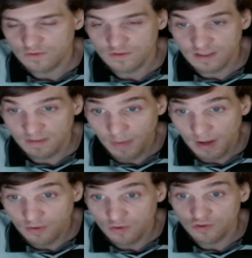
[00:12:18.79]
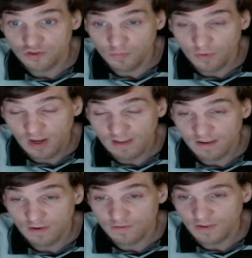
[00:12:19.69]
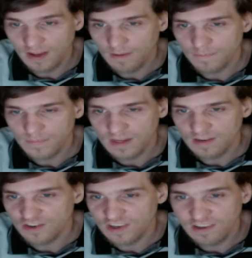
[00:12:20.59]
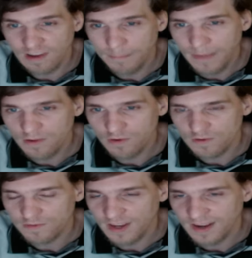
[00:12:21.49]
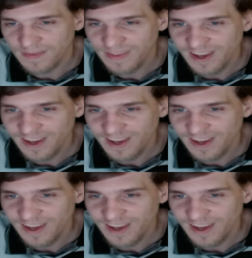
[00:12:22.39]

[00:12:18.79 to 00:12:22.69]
Je n'essaie pas le truc, je m'engage à le faire et j'essaie pas de le faire.